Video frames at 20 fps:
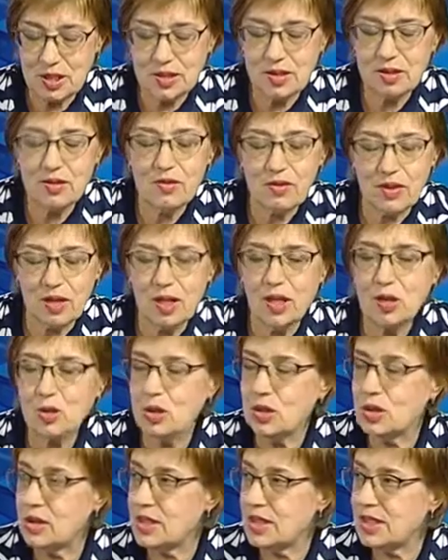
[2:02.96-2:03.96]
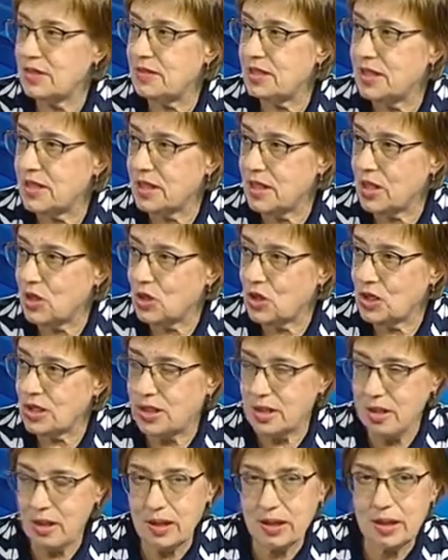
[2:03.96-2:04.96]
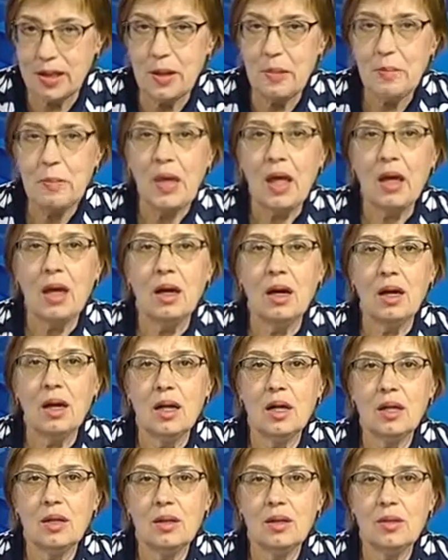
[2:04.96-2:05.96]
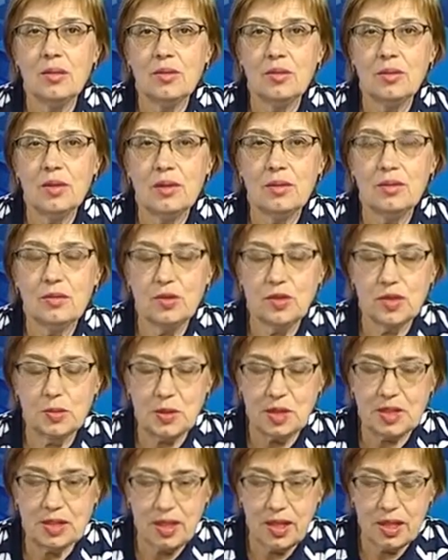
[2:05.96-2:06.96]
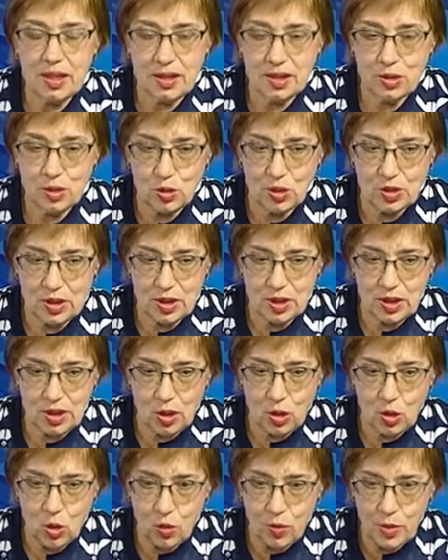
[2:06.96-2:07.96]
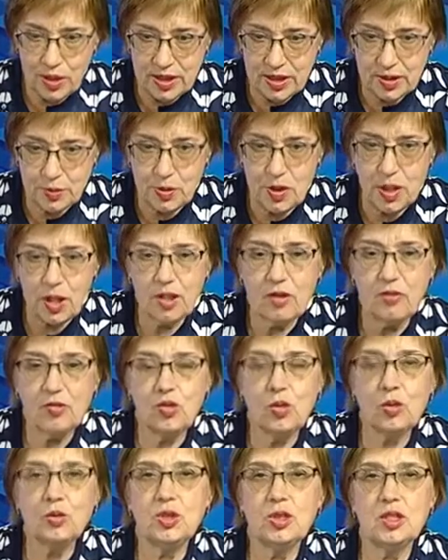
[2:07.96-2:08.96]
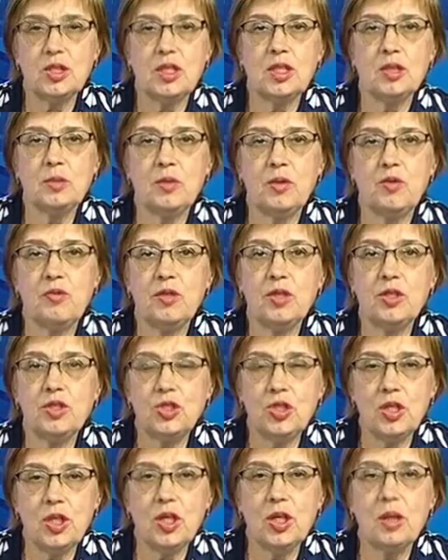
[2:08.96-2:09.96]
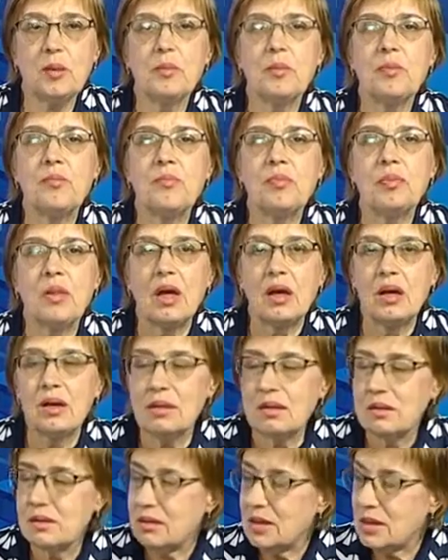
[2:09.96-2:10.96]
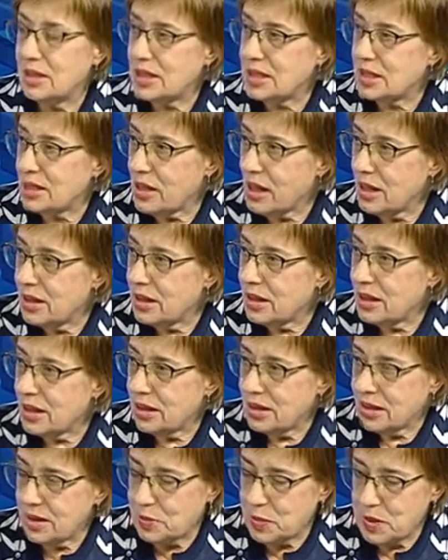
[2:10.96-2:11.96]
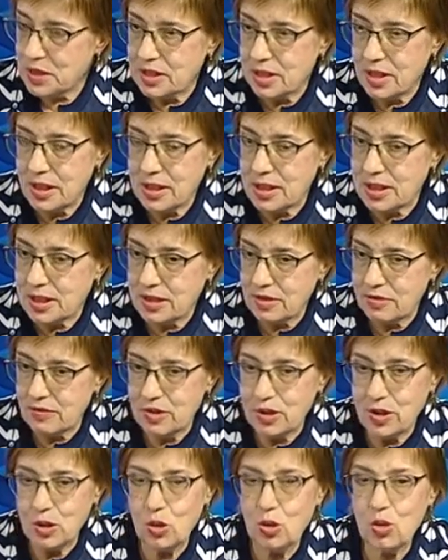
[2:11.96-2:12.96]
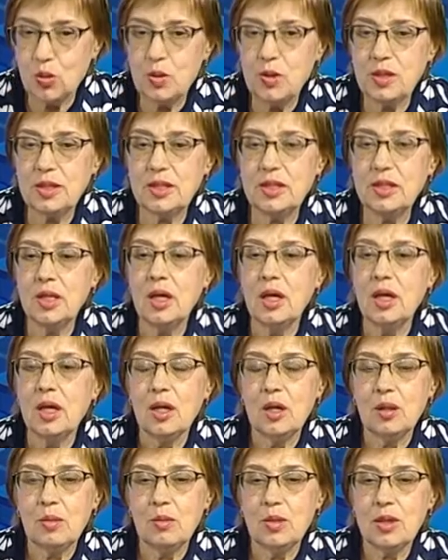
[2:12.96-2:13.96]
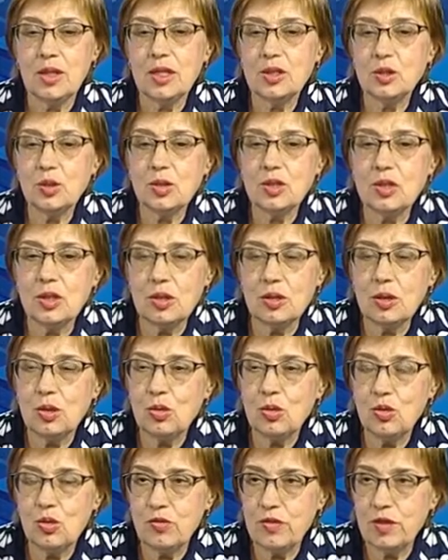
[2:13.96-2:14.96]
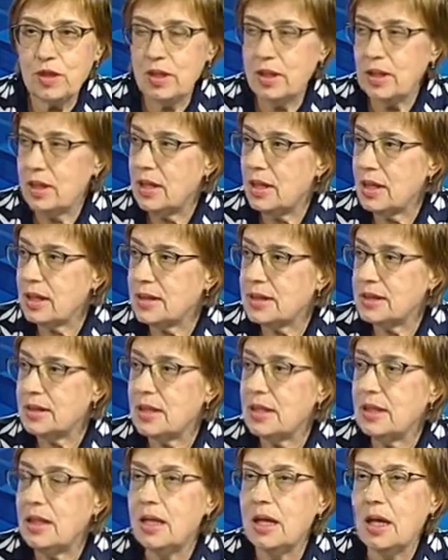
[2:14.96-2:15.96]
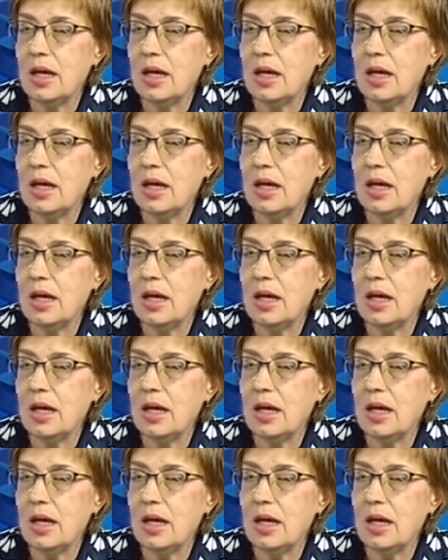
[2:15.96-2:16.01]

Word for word: здравоохранения и соцразвития нашей страны, э, специально созданной группой экспертов, в том числе с привлечением иностранных специалистов в этой области, была создана новая редакция,